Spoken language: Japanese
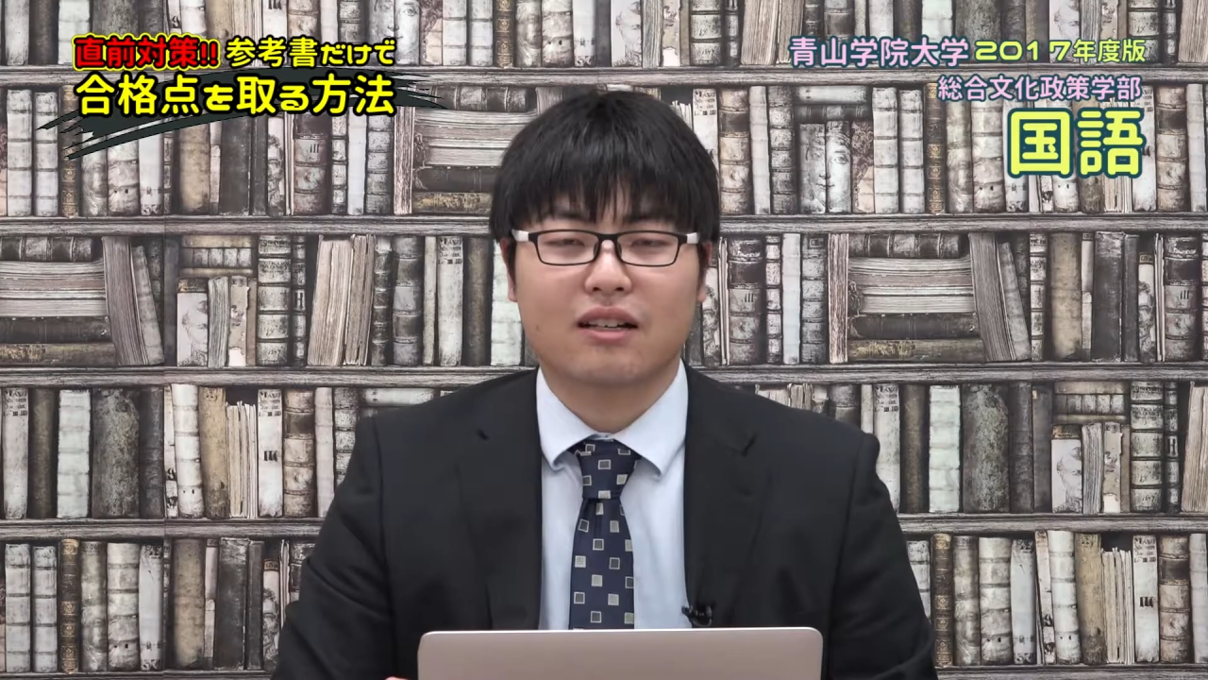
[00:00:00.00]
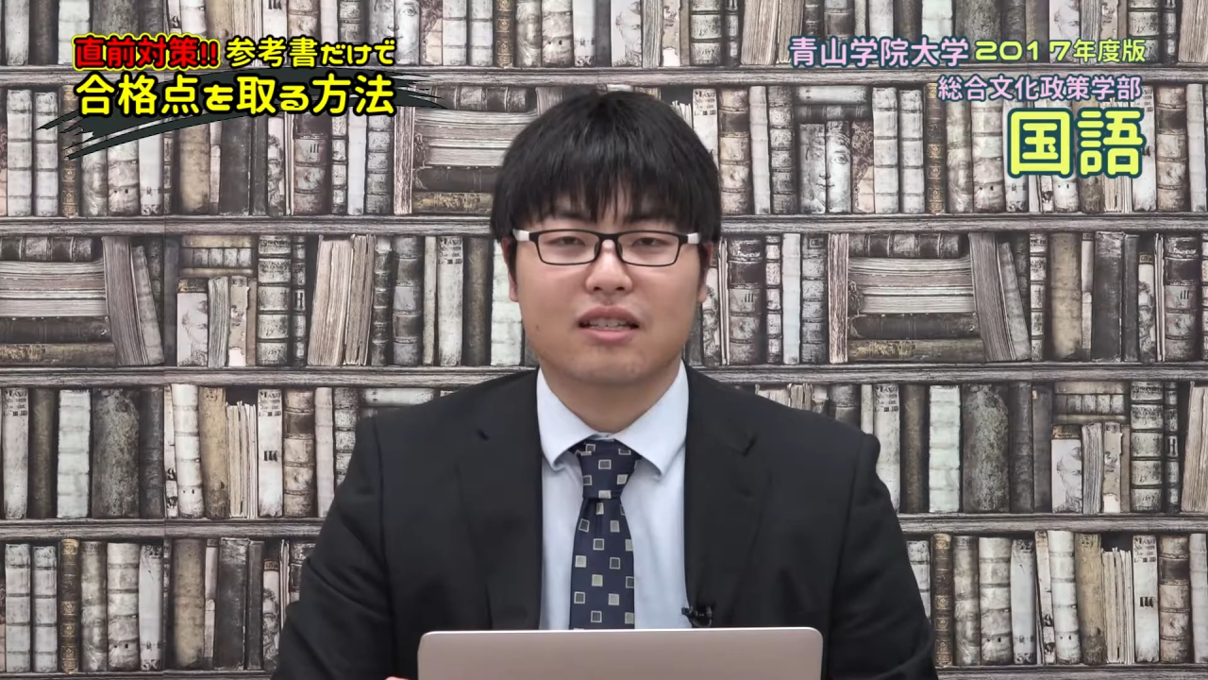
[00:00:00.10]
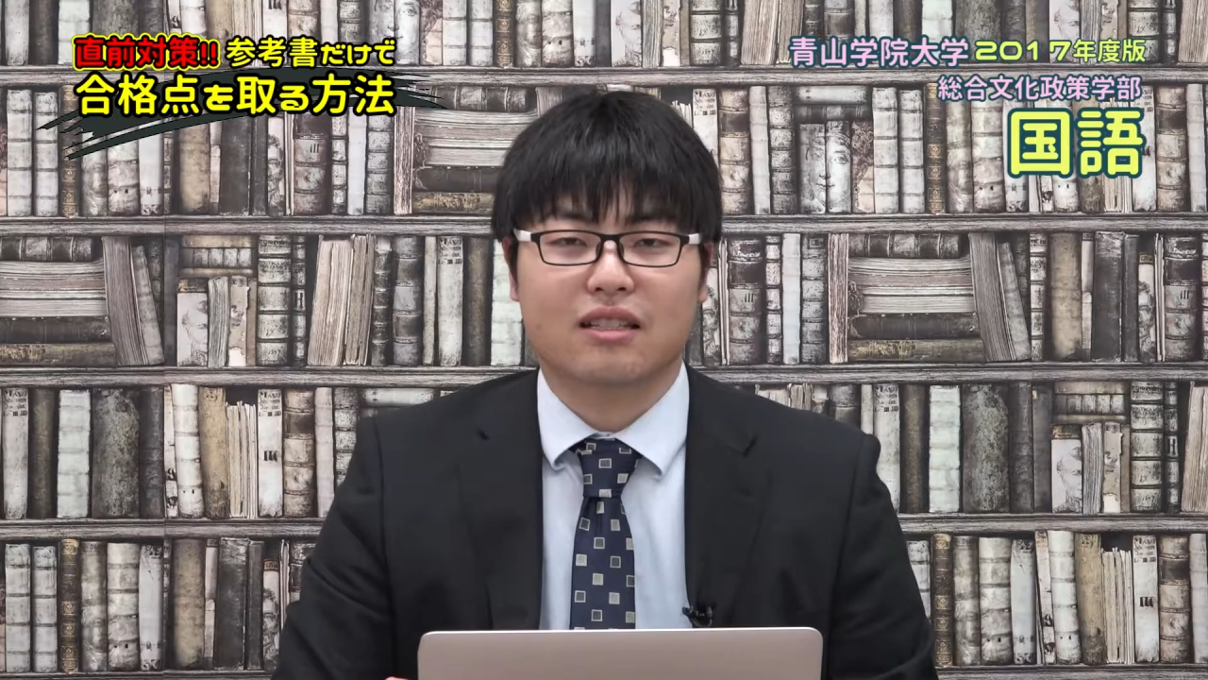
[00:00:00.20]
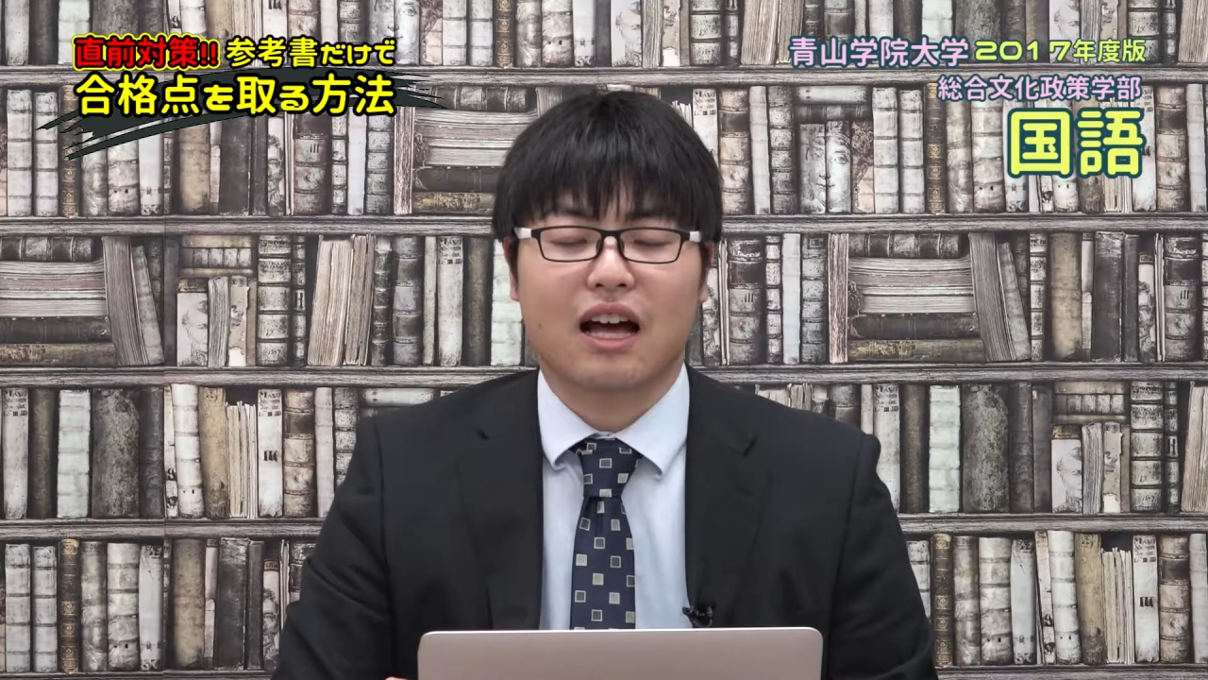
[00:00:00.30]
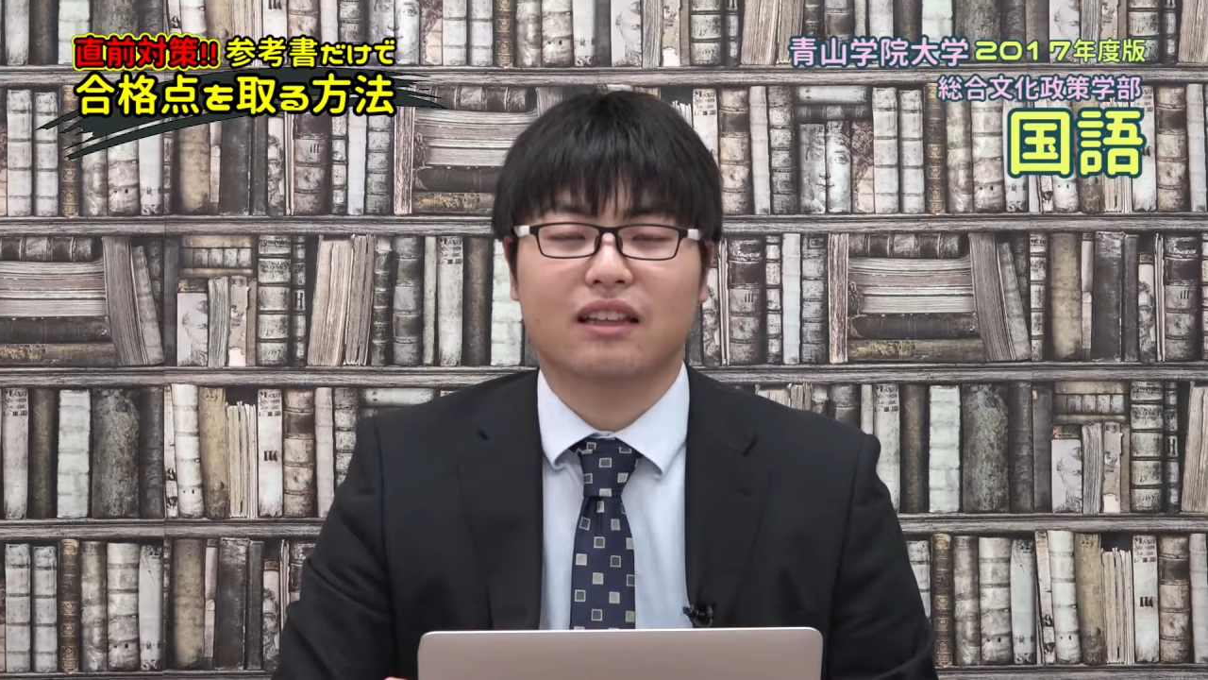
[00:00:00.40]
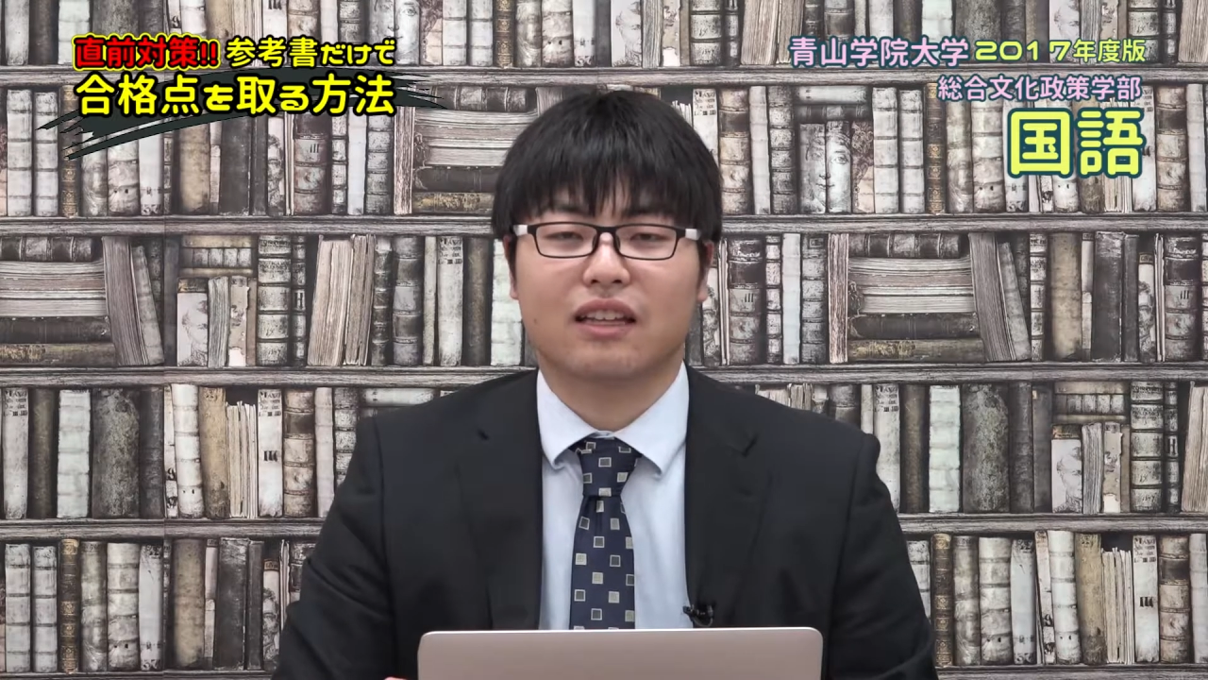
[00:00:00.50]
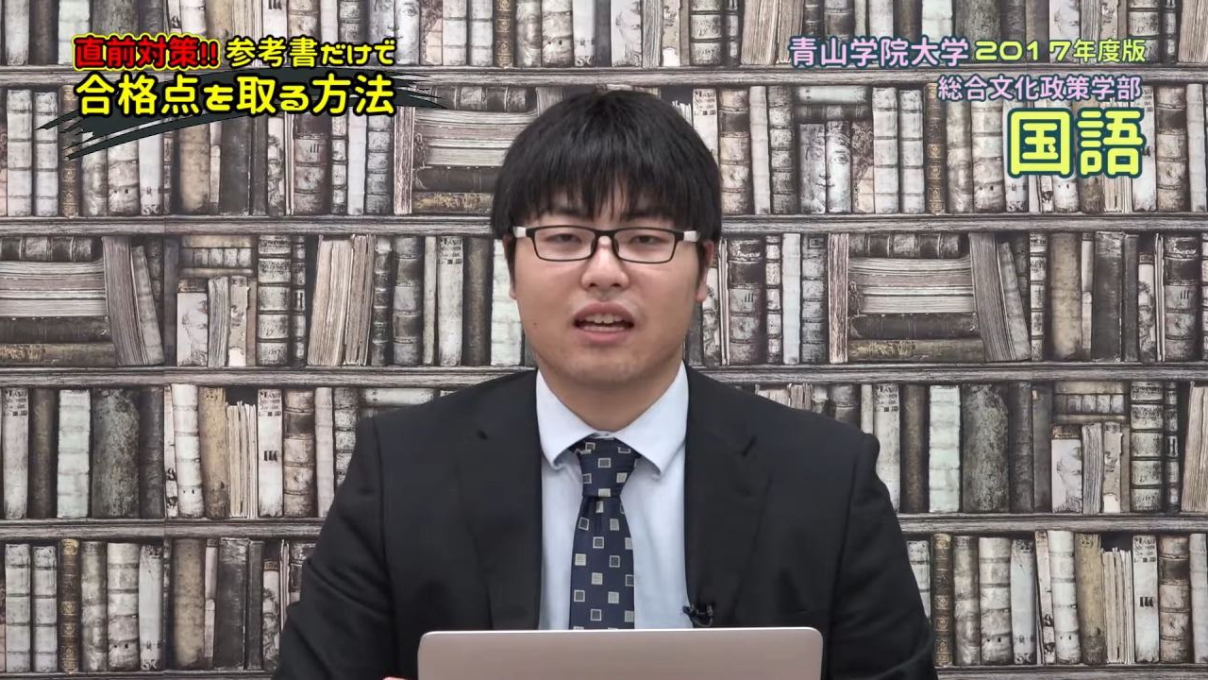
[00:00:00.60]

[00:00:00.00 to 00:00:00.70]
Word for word: アクセス発